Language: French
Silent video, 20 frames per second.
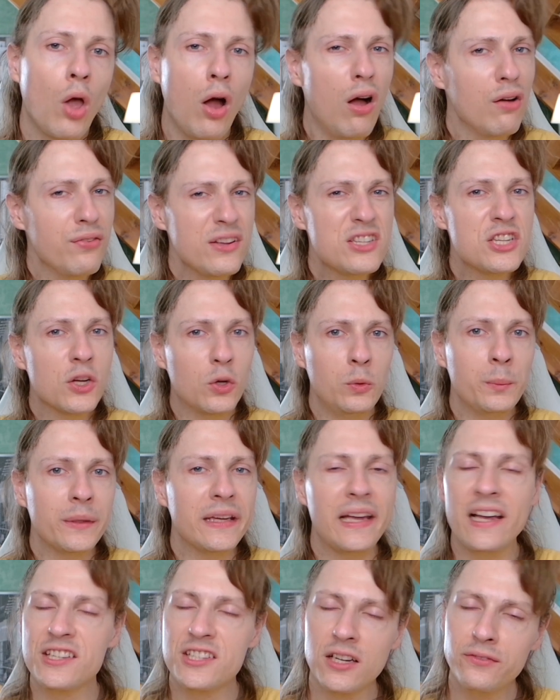en fait, j'ai
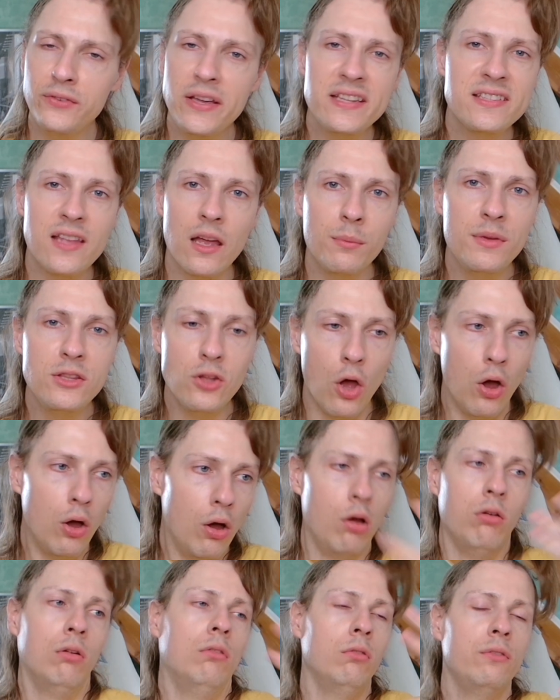compris. À chaque fois, ils se termine
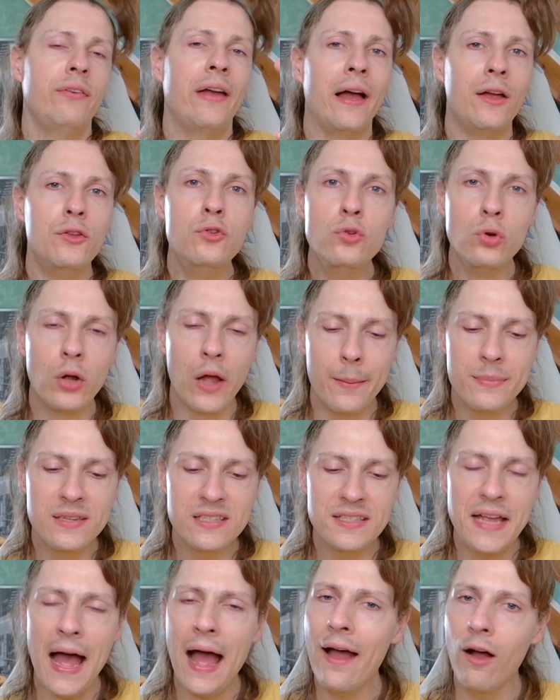euh, vers nous comme
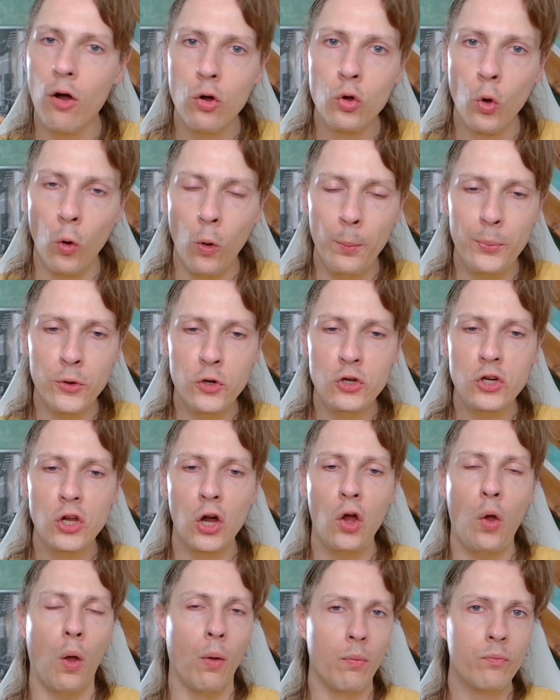ça, en gros
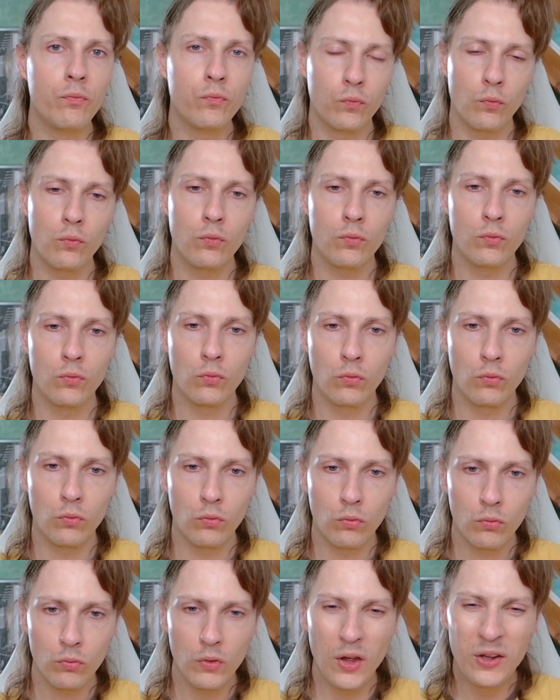pelant.
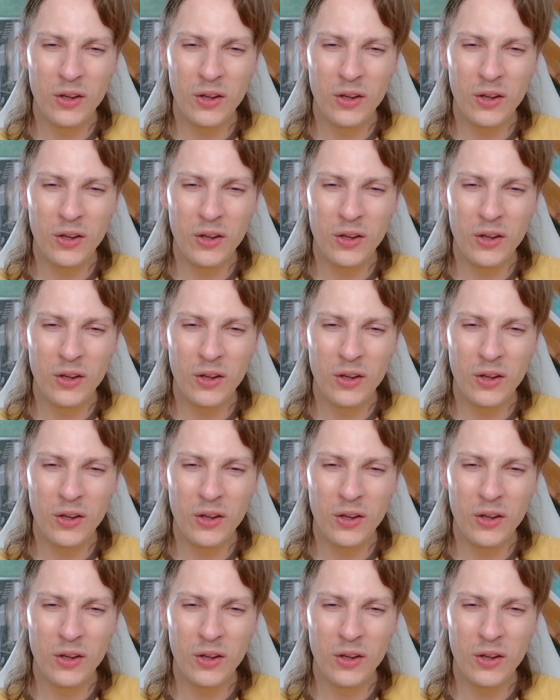Ah